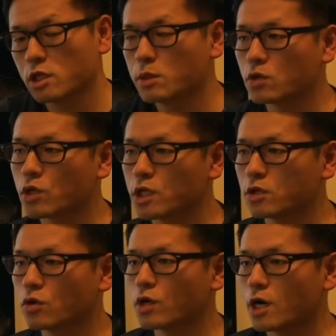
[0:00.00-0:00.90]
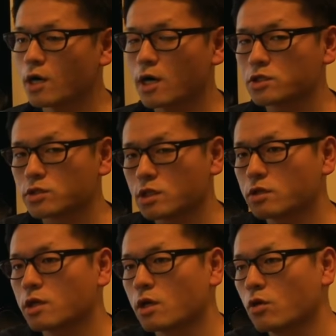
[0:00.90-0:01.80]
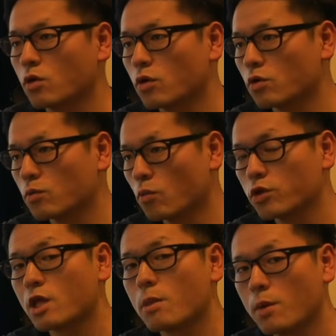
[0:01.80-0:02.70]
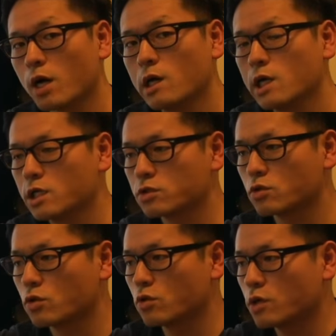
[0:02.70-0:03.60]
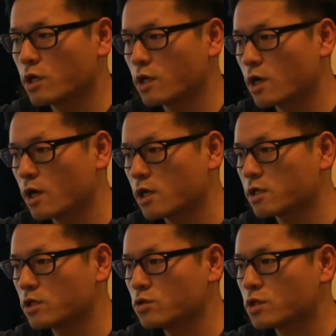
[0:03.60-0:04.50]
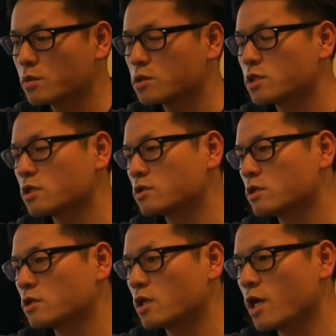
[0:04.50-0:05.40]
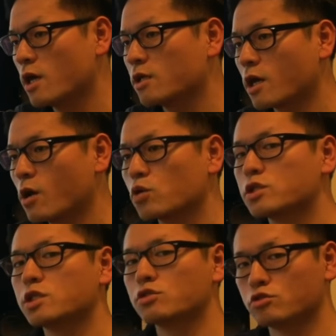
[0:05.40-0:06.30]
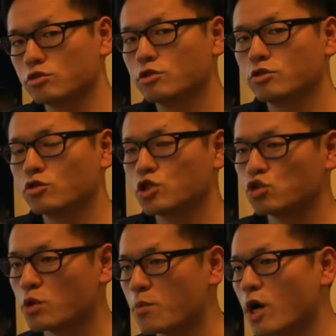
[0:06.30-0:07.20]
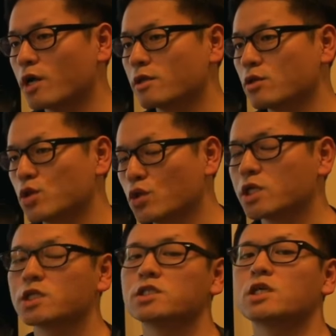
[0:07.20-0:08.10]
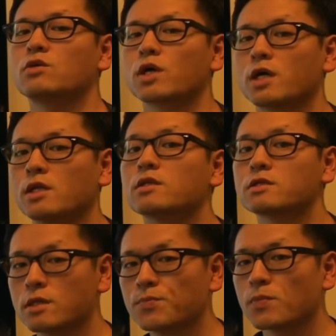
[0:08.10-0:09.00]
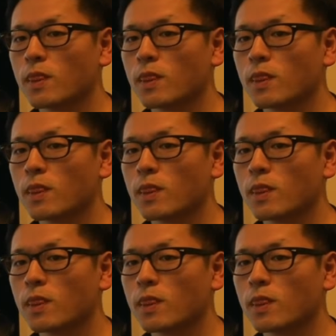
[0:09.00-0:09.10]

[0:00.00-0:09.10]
今の例だと画家が著作権を持ったまま、その書かれた有体物である絵だけこっちに来るのに10万円も払ってるっていう形になるわけなんですね。